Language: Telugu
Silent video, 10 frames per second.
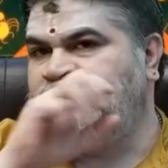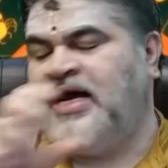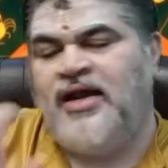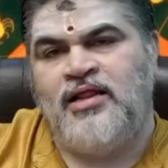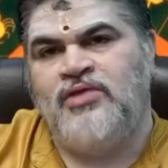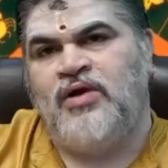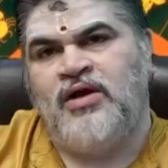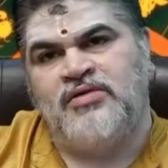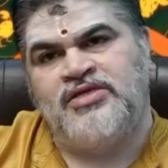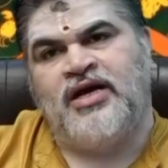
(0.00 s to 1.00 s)
ఛానల్
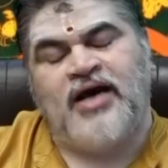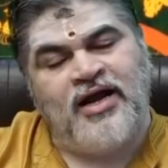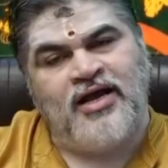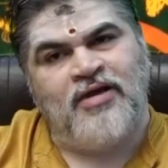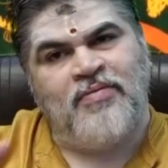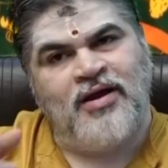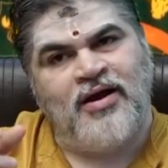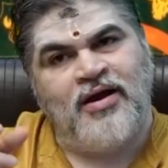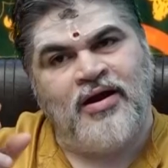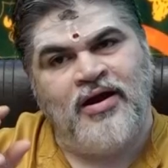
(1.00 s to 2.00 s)
ద్వారా వచ్చే
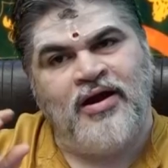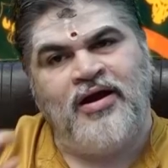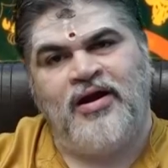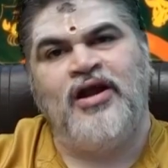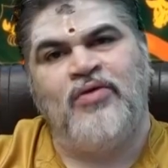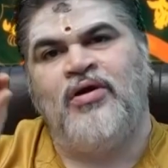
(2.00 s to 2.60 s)
కార్యక్రమాలన్నింటినీ